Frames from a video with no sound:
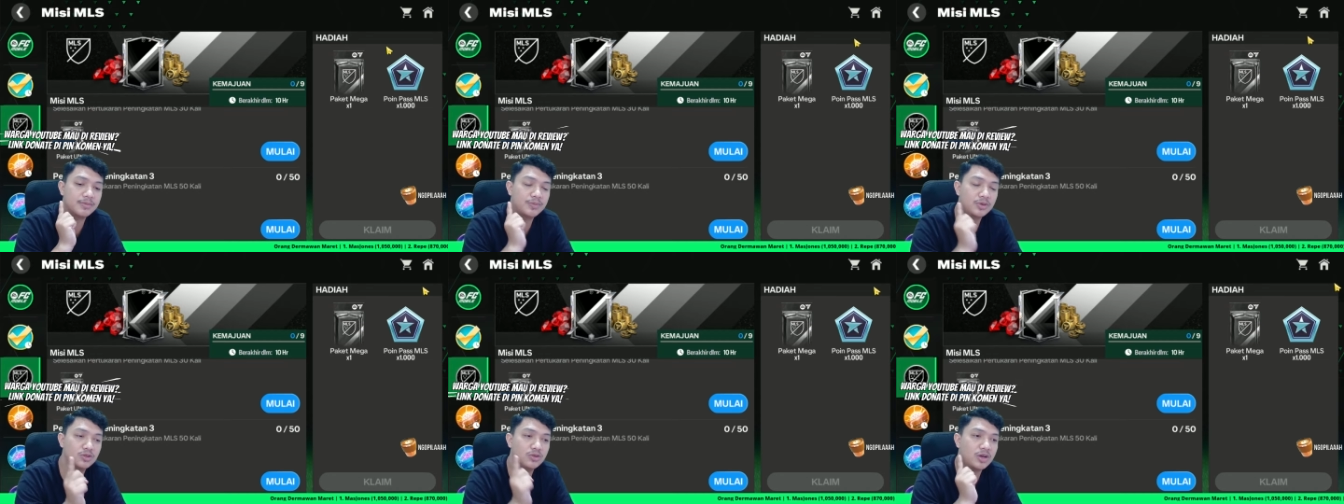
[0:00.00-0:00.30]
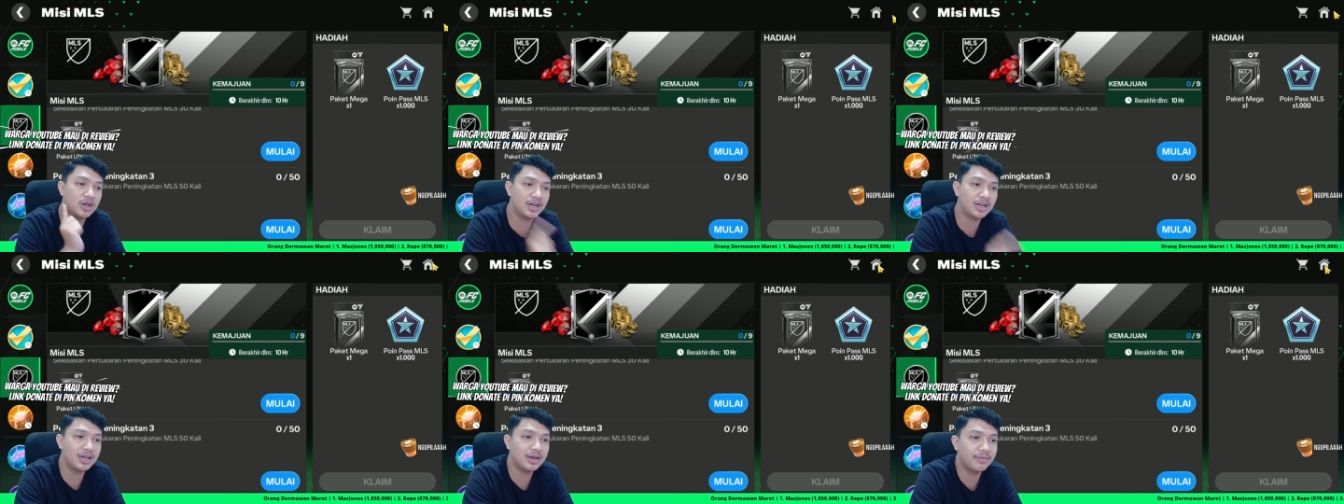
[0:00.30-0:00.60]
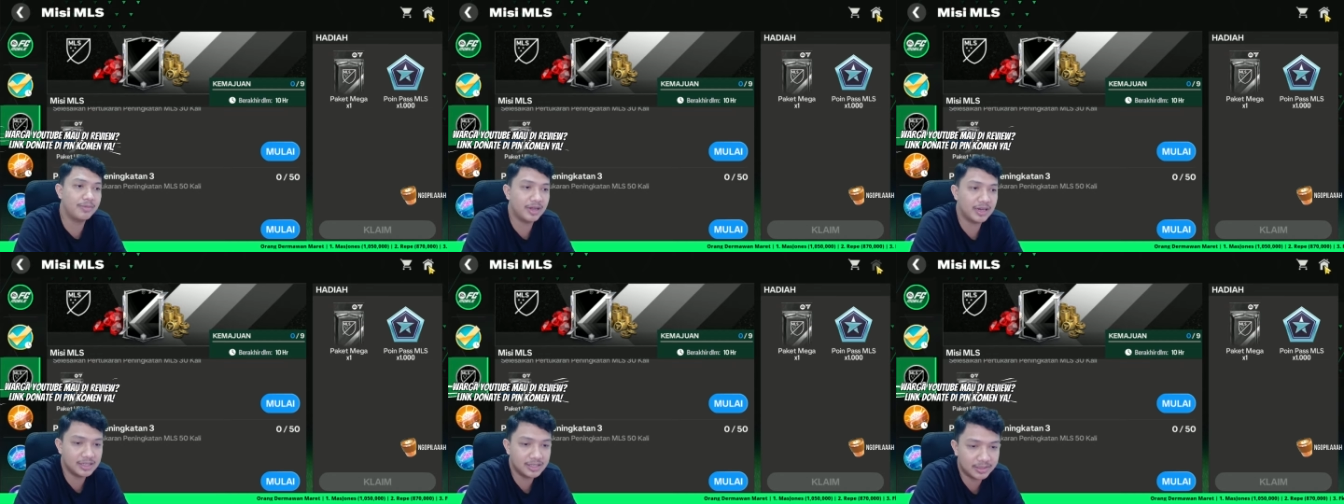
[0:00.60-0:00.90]
pertukaran
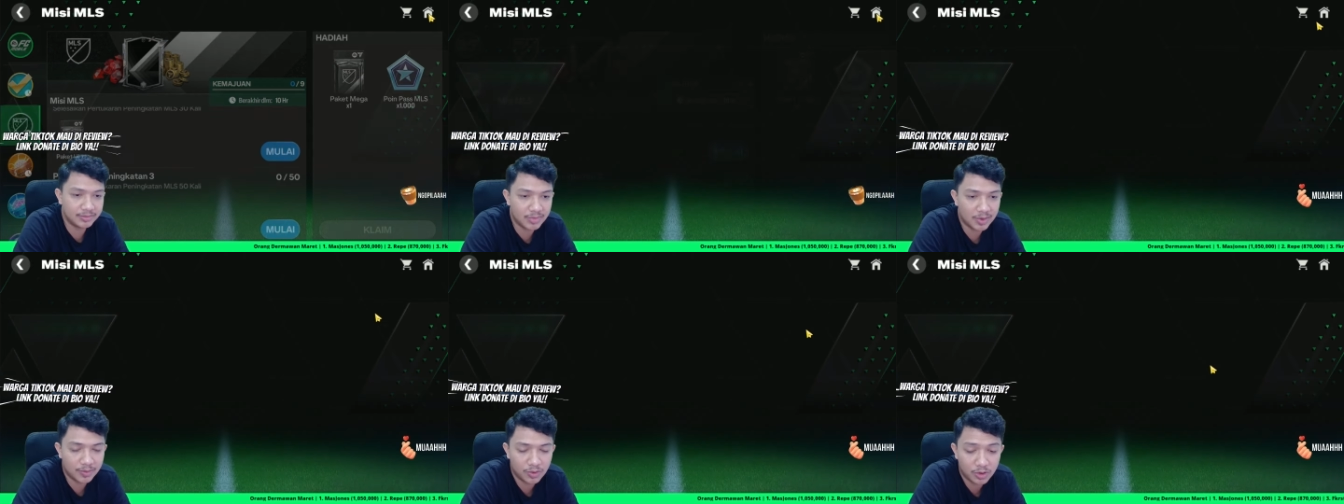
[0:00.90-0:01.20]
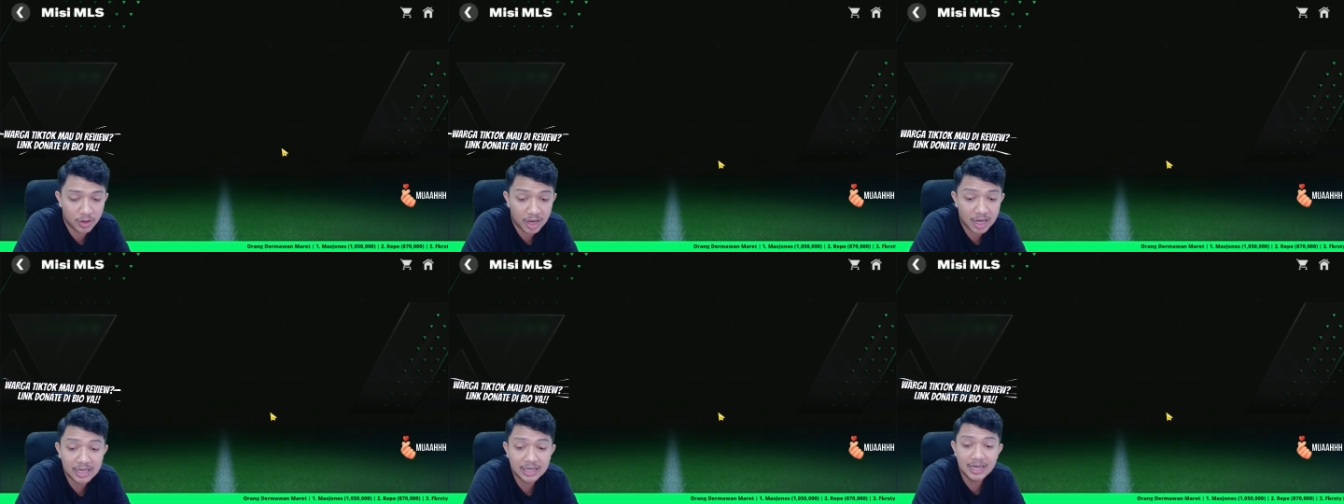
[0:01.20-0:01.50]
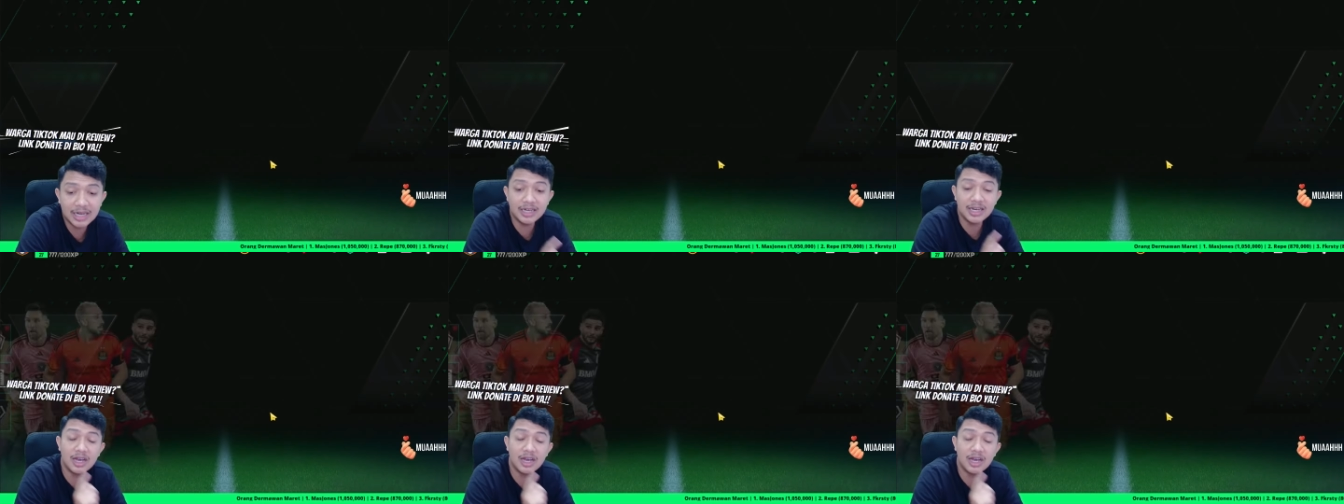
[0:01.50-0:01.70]
MLS 50 kali dan di